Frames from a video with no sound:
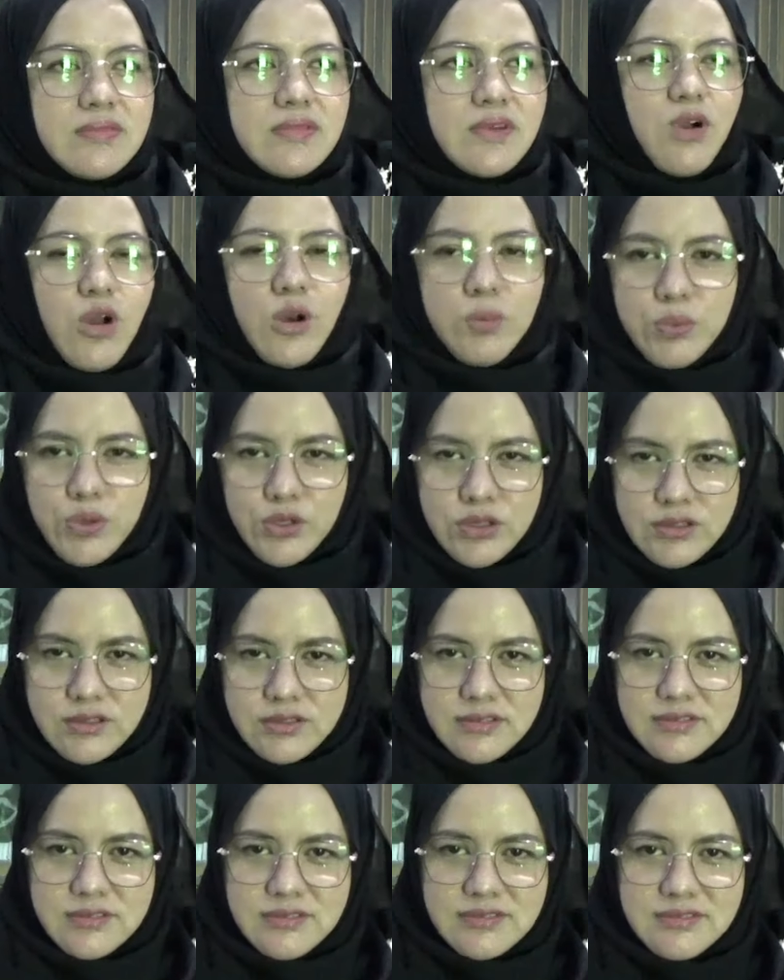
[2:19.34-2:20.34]
golput
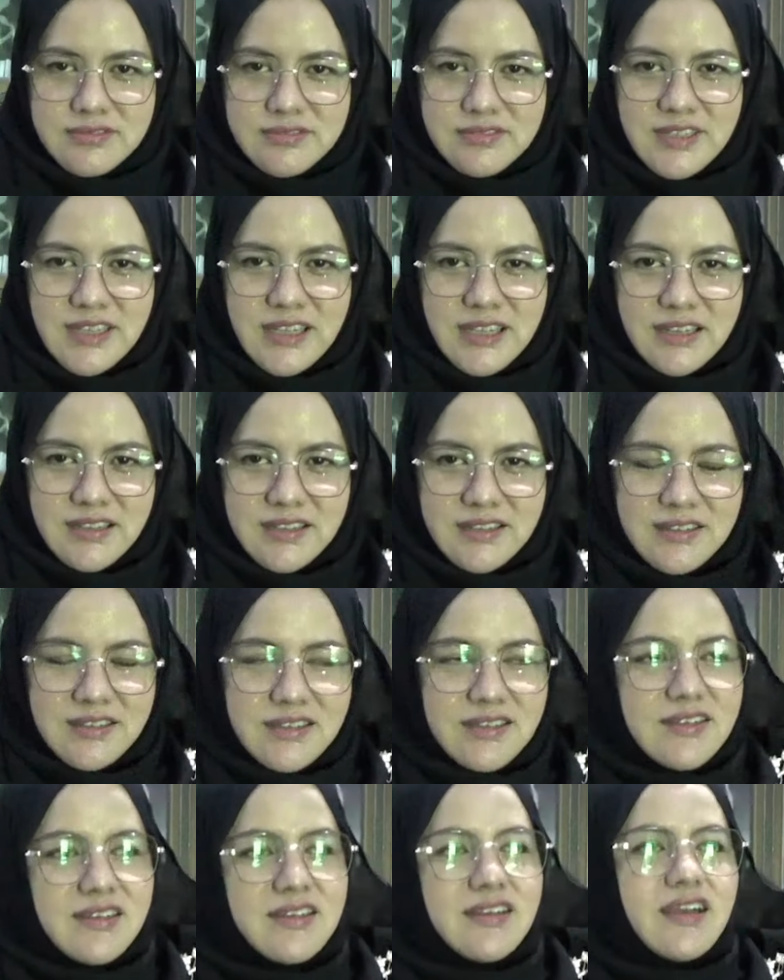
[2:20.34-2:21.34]
ya
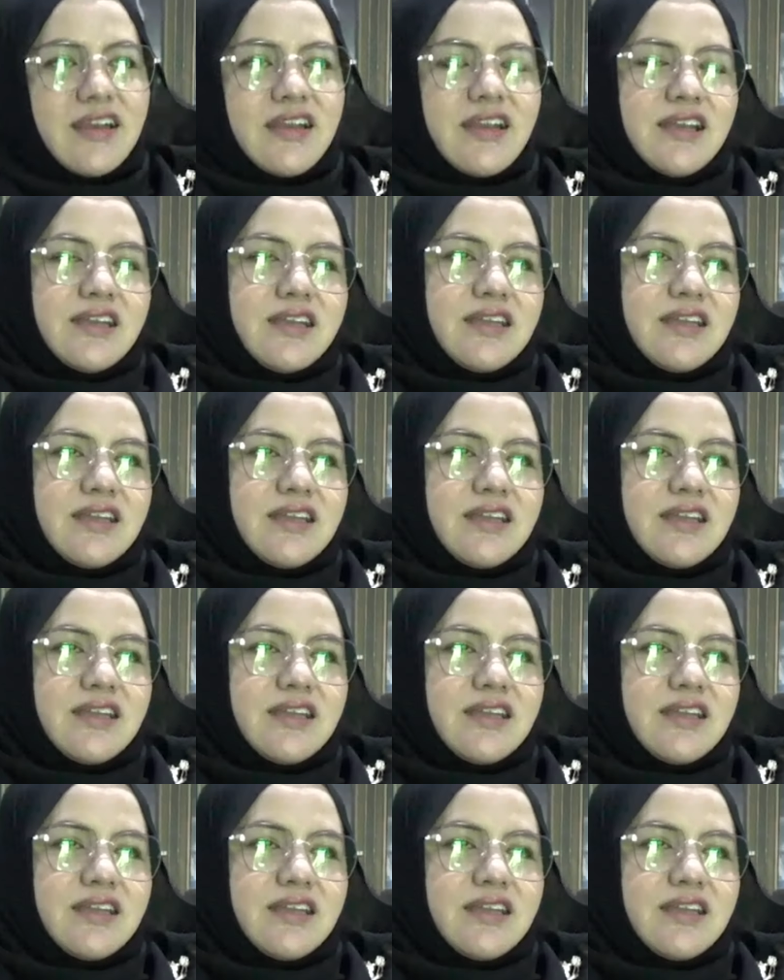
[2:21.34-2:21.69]
karena